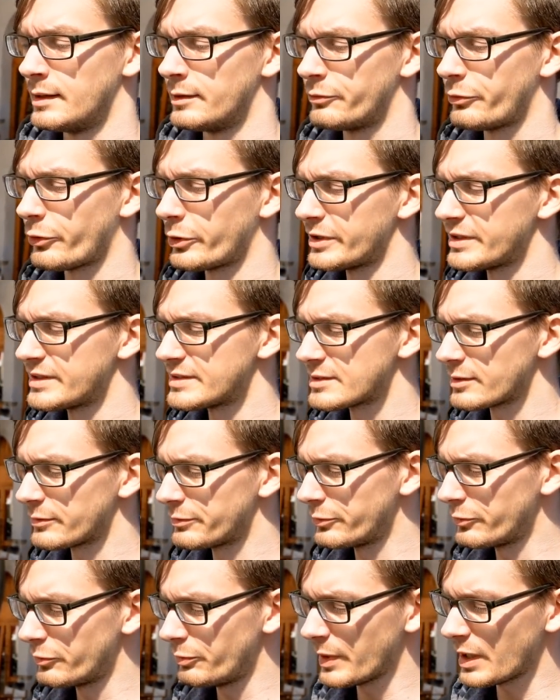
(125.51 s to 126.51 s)
Vorne sind es noch
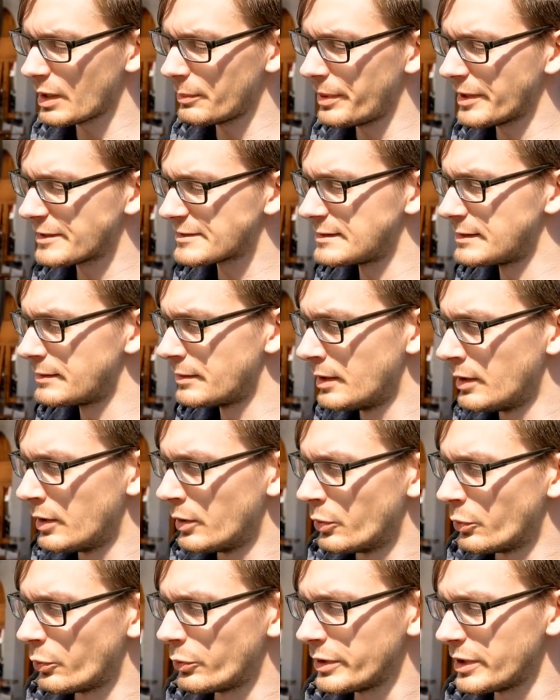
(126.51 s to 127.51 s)
5 Megapixel
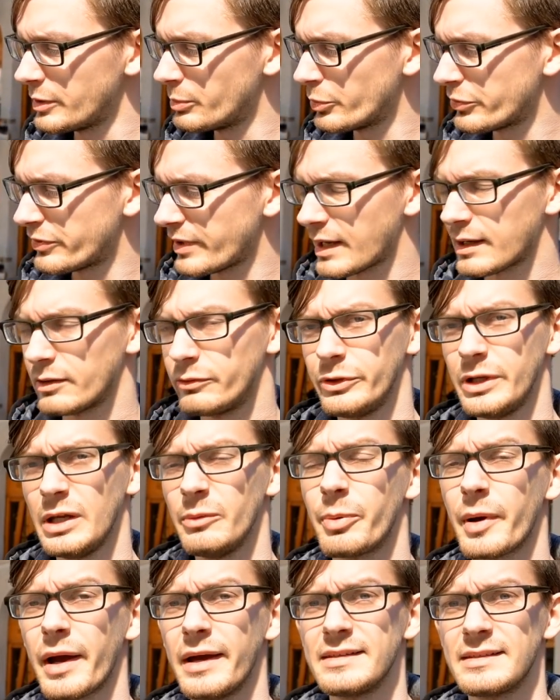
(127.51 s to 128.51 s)
und ich muss sagen, für die
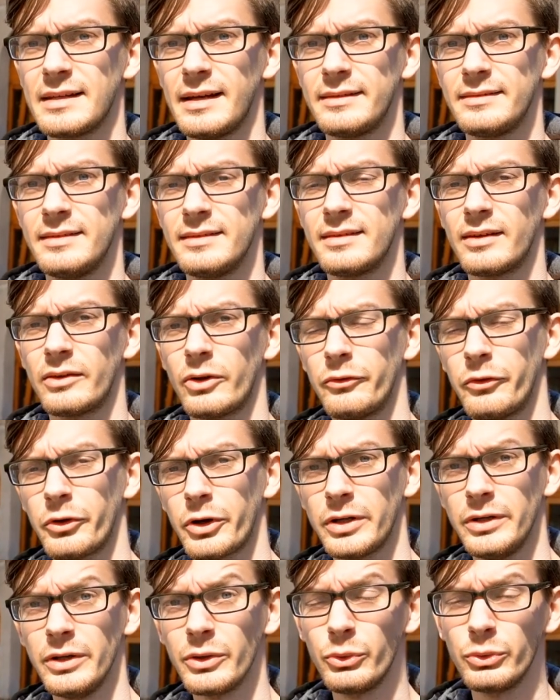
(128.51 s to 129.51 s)
Preisklasse ist das auch
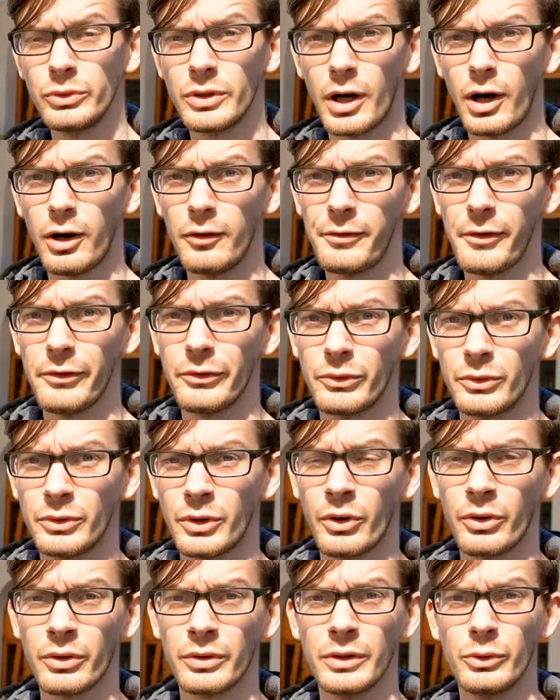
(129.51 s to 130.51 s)
wirklich eine gute Auflösung und
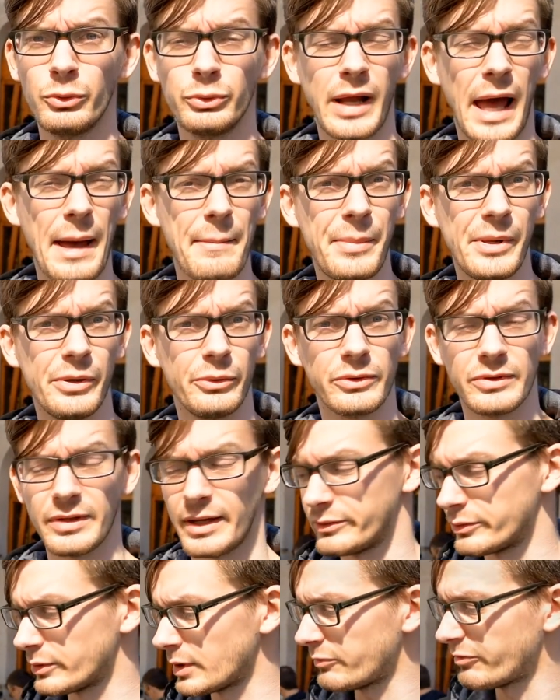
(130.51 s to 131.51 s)
auch eine gute
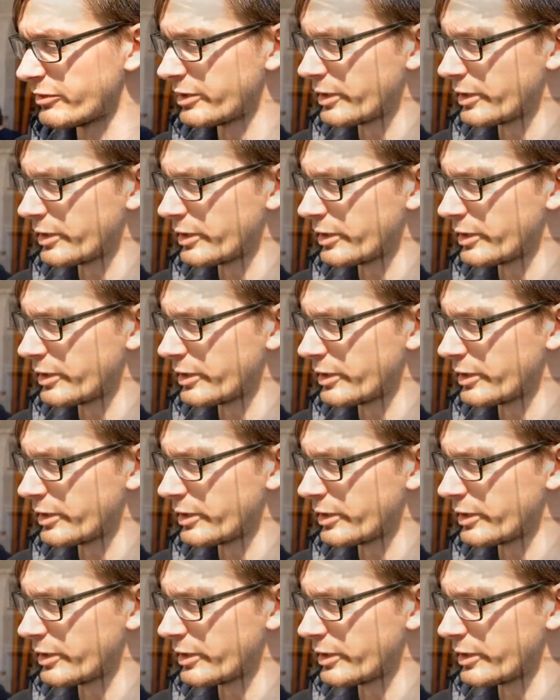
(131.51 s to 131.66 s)
Abbildungsleistung, die man